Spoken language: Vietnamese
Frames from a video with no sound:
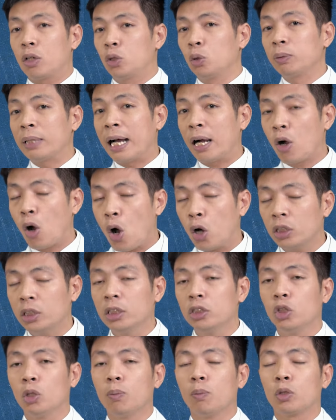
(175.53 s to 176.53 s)
chúng ta có
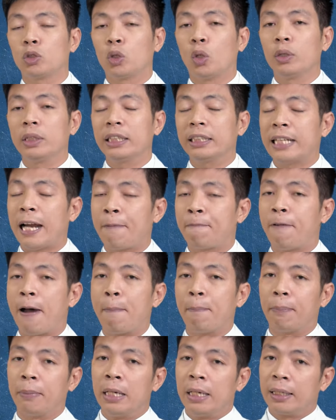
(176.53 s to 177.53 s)
sử dụng một số những cái sản
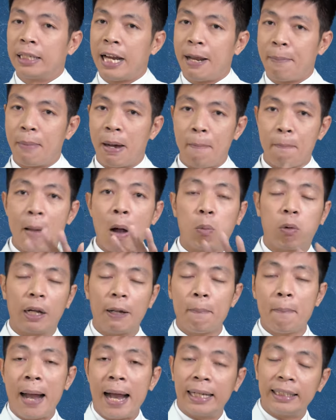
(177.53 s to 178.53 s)
phẩm để mà bọc
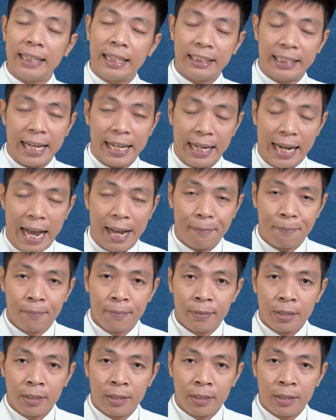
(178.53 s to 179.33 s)
cái màng dạ dày lại